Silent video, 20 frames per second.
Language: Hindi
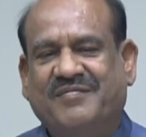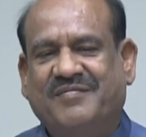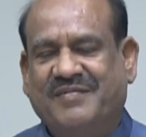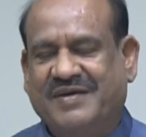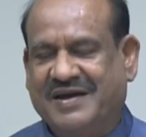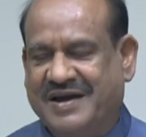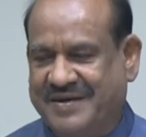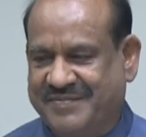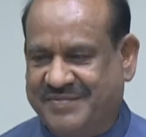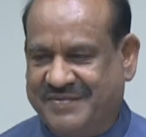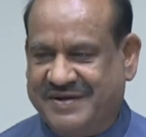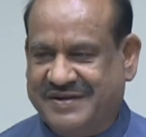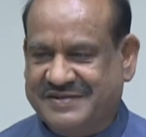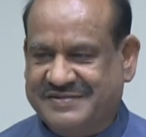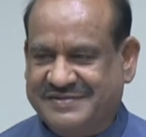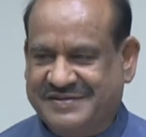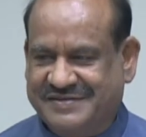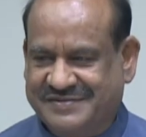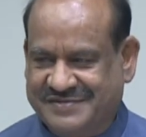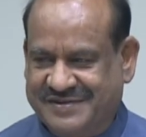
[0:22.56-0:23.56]
मैं आपका
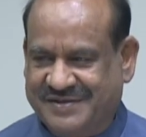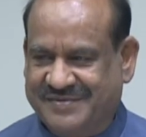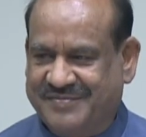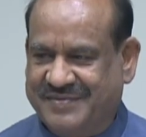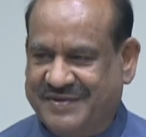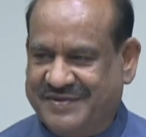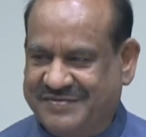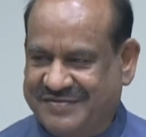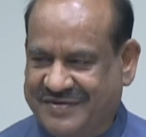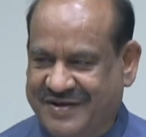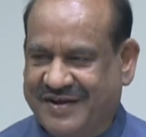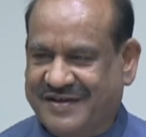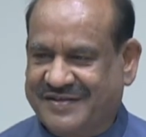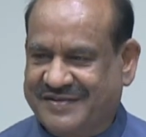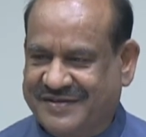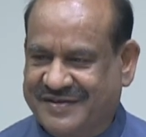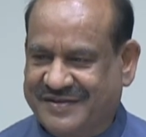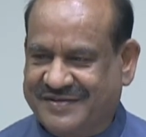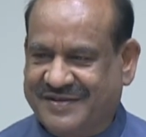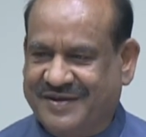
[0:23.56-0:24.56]
संसद में
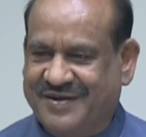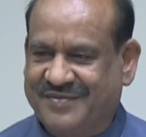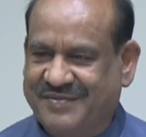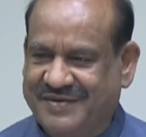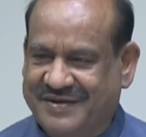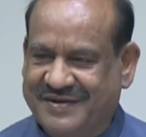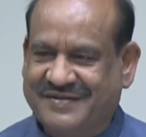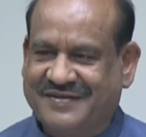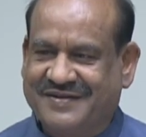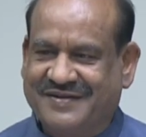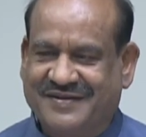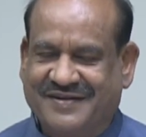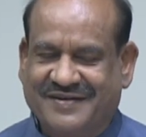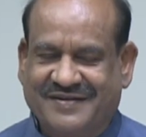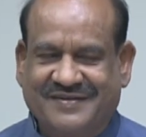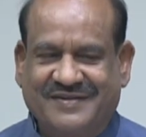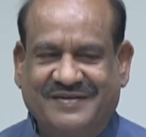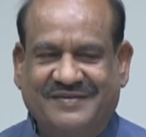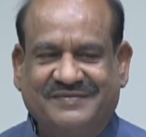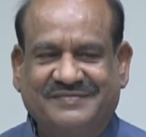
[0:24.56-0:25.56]
स्वागत करता हूं अभिनंदन करता